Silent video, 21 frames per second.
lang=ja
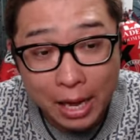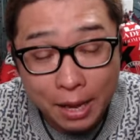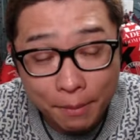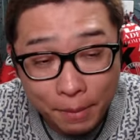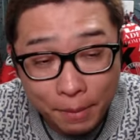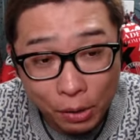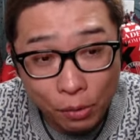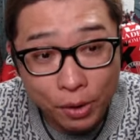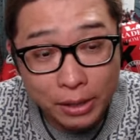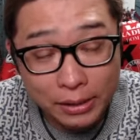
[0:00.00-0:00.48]

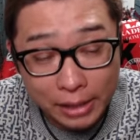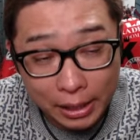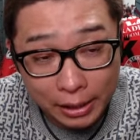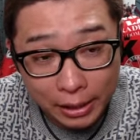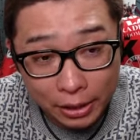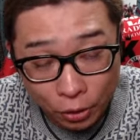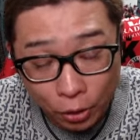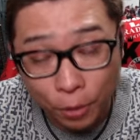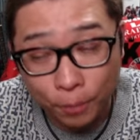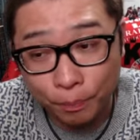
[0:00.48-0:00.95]
まあ、これはさっ
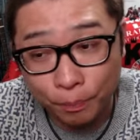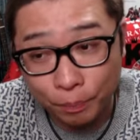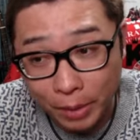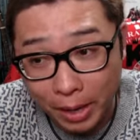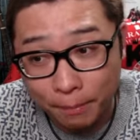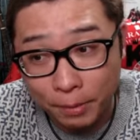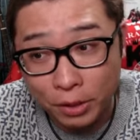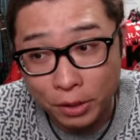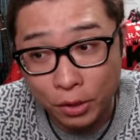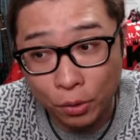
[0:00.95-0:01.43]
きの、
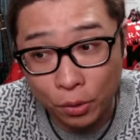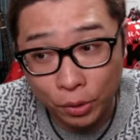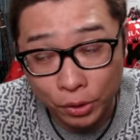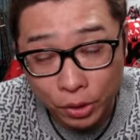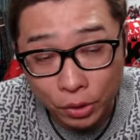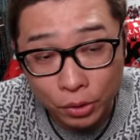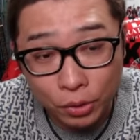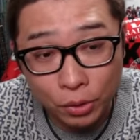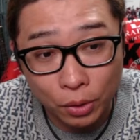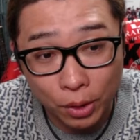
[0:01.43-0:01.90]
えビットコイン
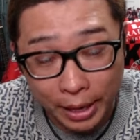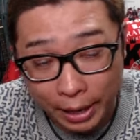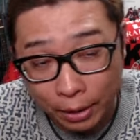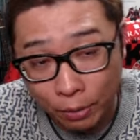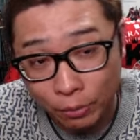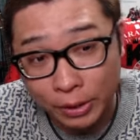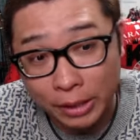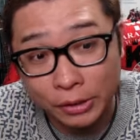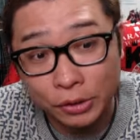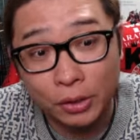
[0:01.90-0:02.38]
と、
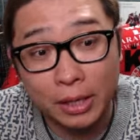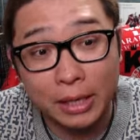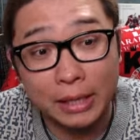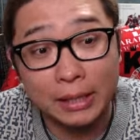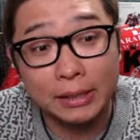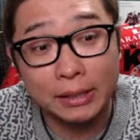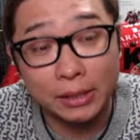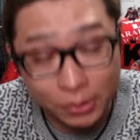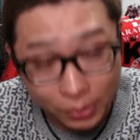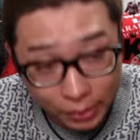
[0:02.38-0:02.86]
えー、同じような
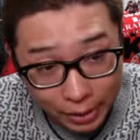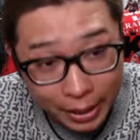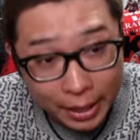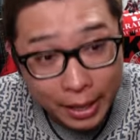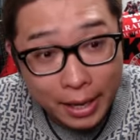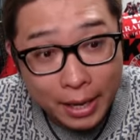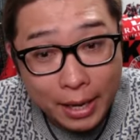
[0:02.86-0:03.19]
形ですよね。